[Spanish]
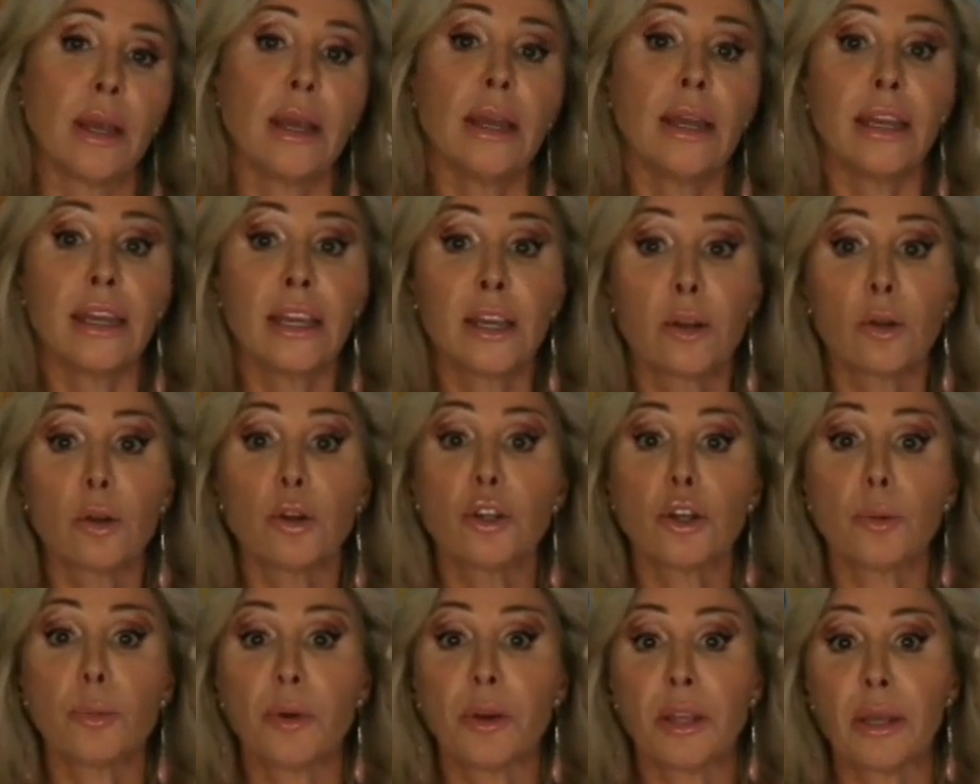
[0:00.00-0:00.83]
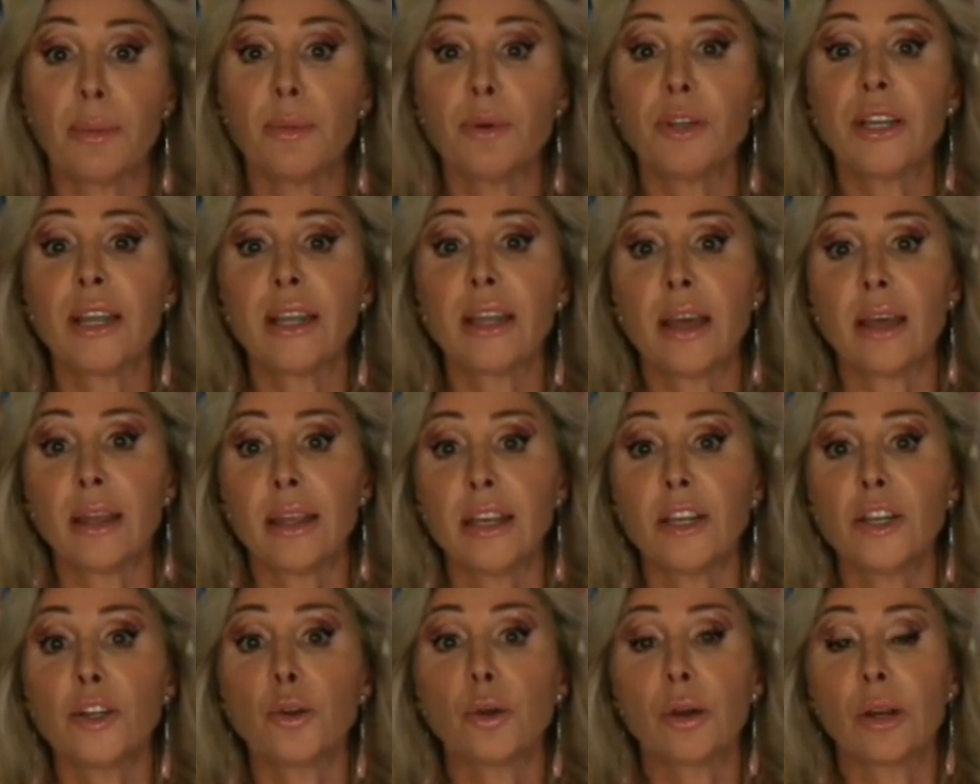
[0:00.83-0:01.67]
Incluso podemos añadir
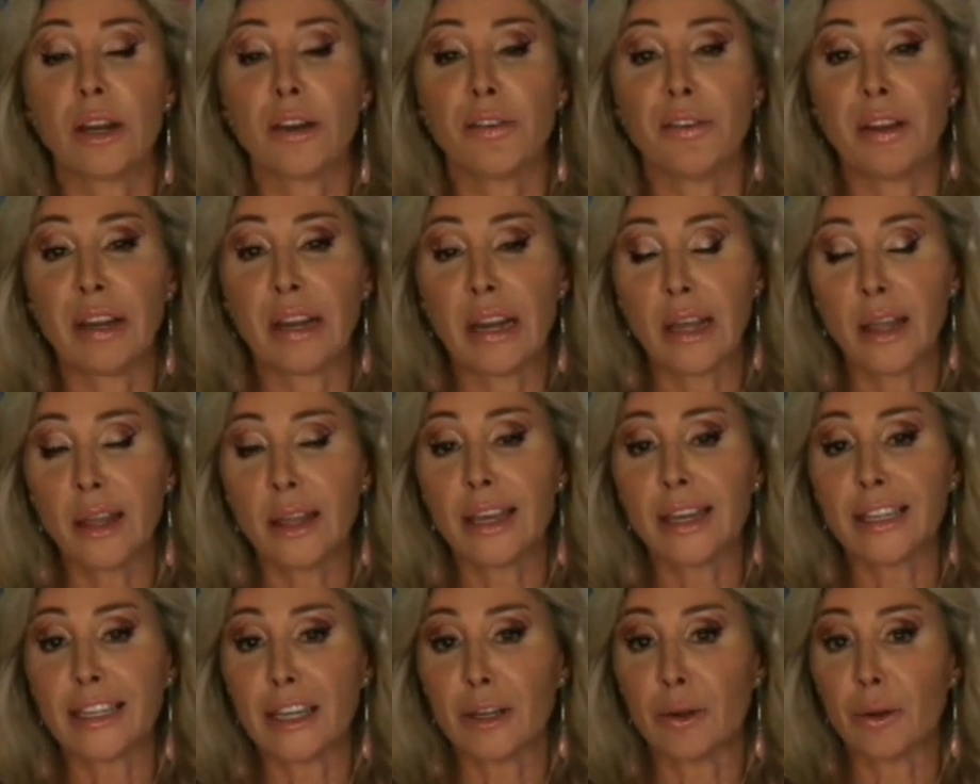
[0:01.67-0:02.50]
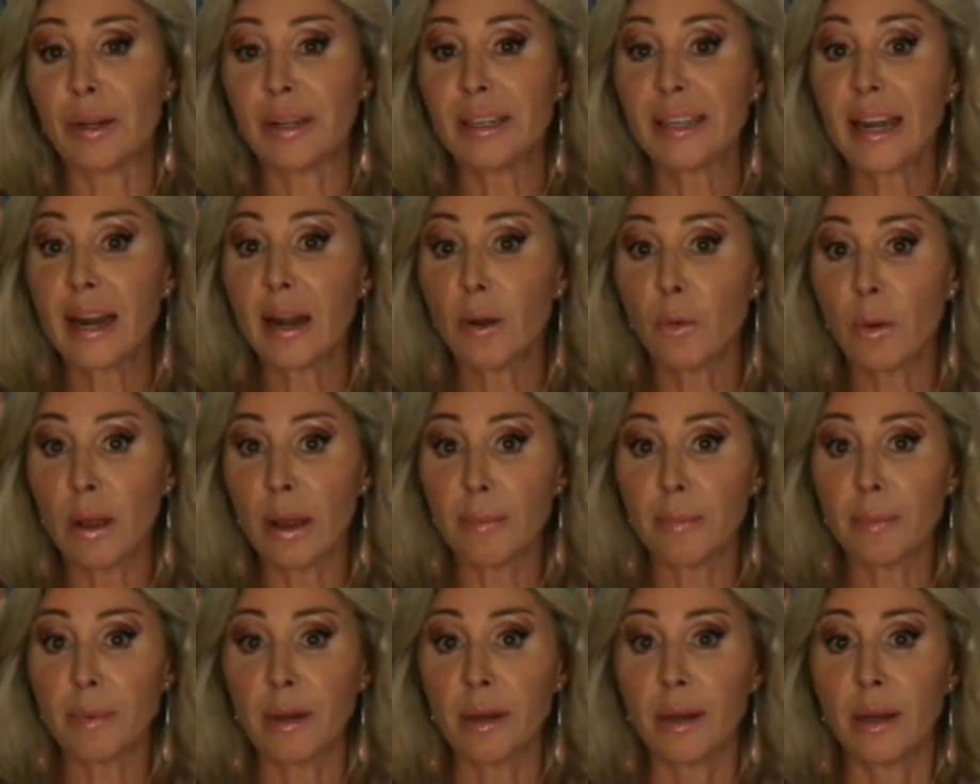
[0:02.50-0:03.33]
sus referencias en nuestra web